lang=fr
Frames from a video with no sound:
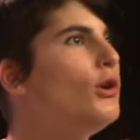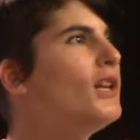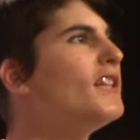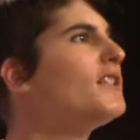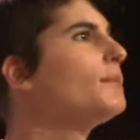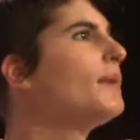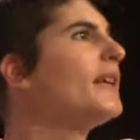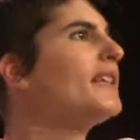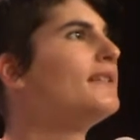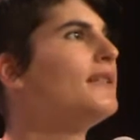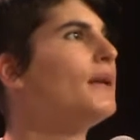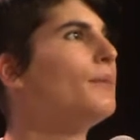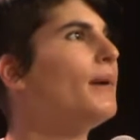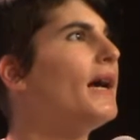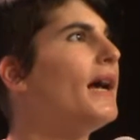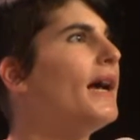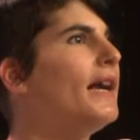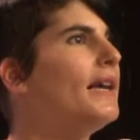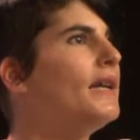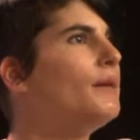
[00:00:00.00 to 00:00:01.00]
L'espace n'est
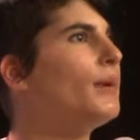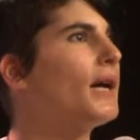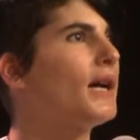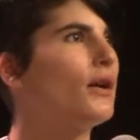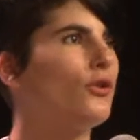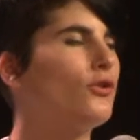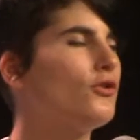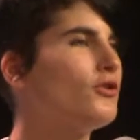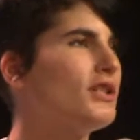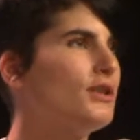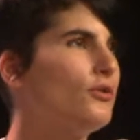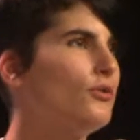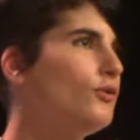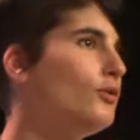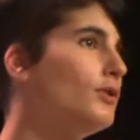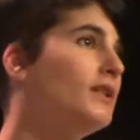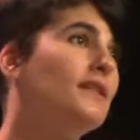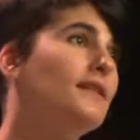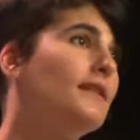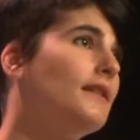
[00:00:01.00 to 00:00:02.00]
pas hyper grand, j'ai
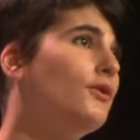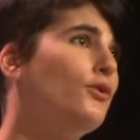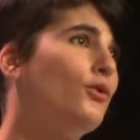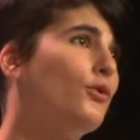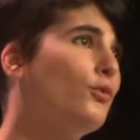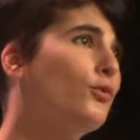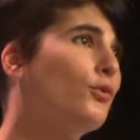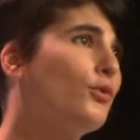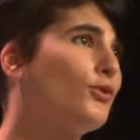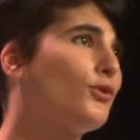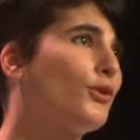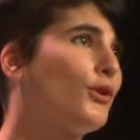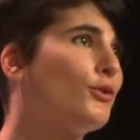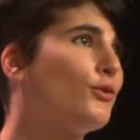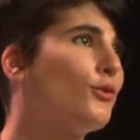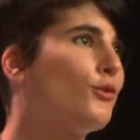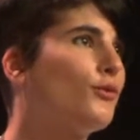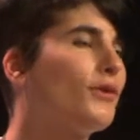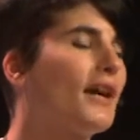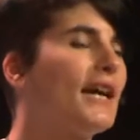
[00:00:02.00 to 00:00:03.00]
aucune idée de où on se
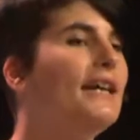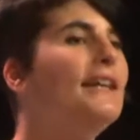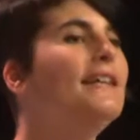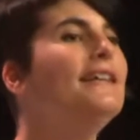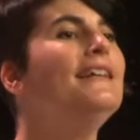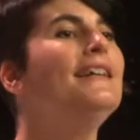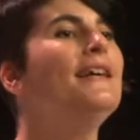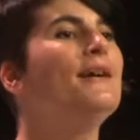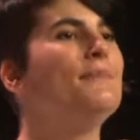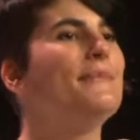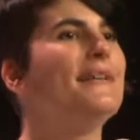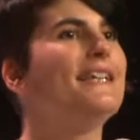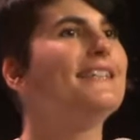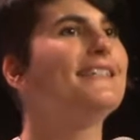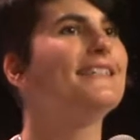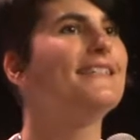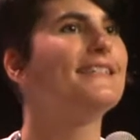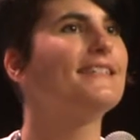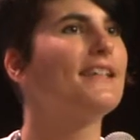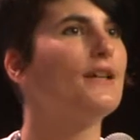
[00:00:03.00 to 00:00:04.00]
retrouverait, mais
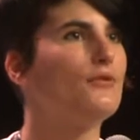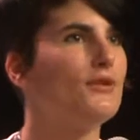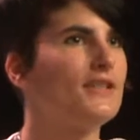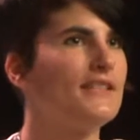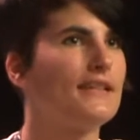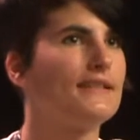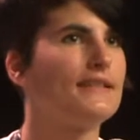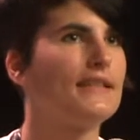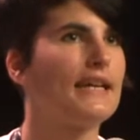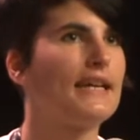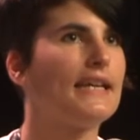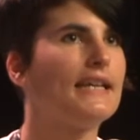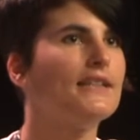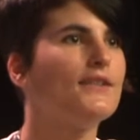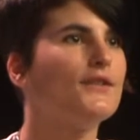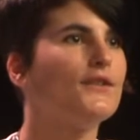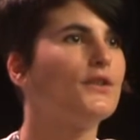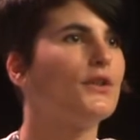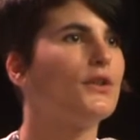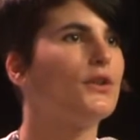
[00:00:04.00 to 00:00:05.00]
si ça vous
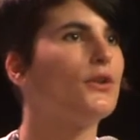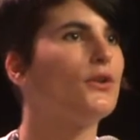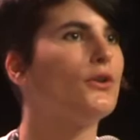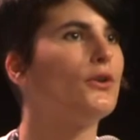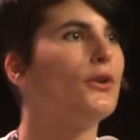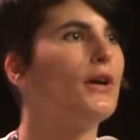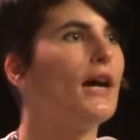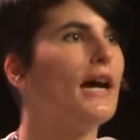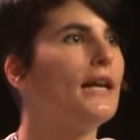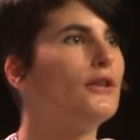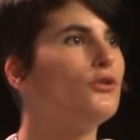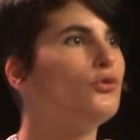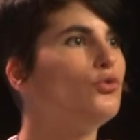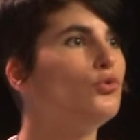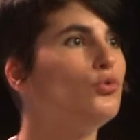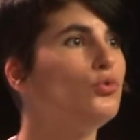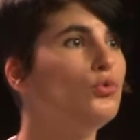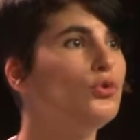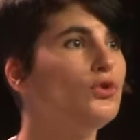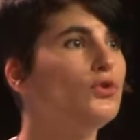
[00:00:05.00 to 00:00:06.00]
intéresse à
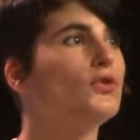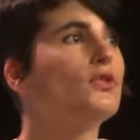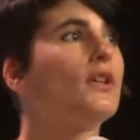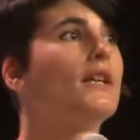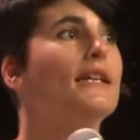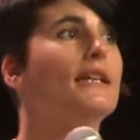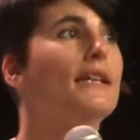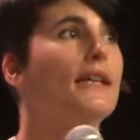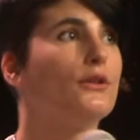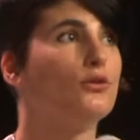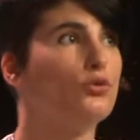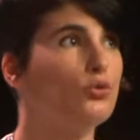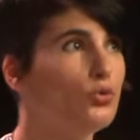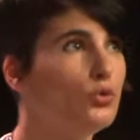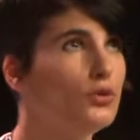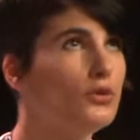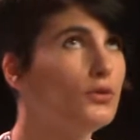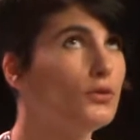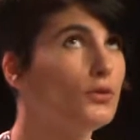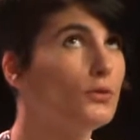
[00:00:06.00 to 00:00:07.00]
tous et à
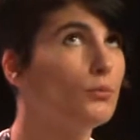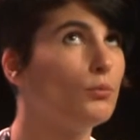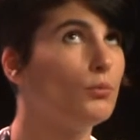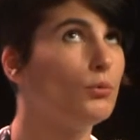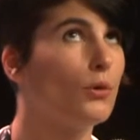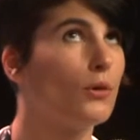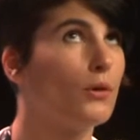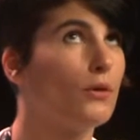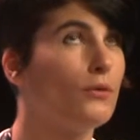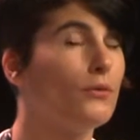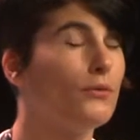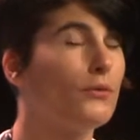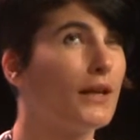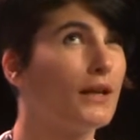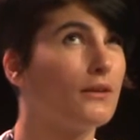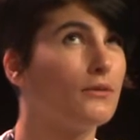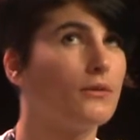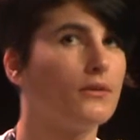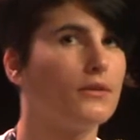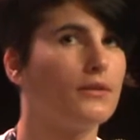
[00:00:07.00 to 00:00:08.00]
toutes, pour le
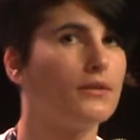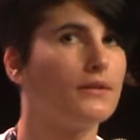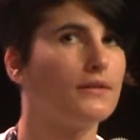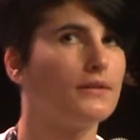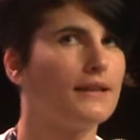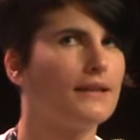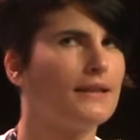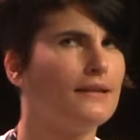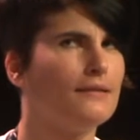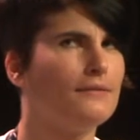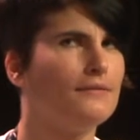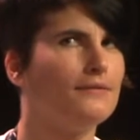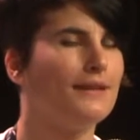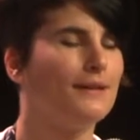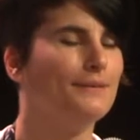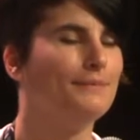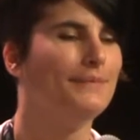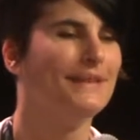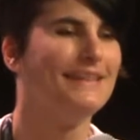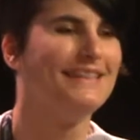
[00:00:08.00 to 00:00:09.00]
faire dans l'ordre
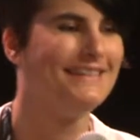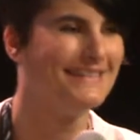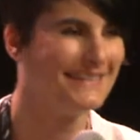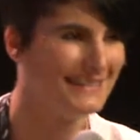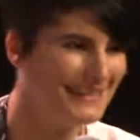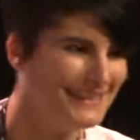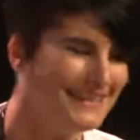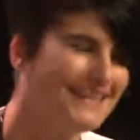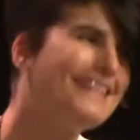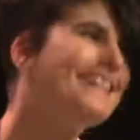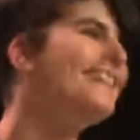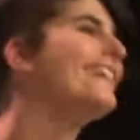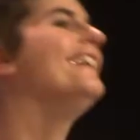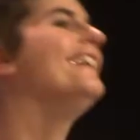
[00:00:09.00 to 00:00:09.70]
alphabétique,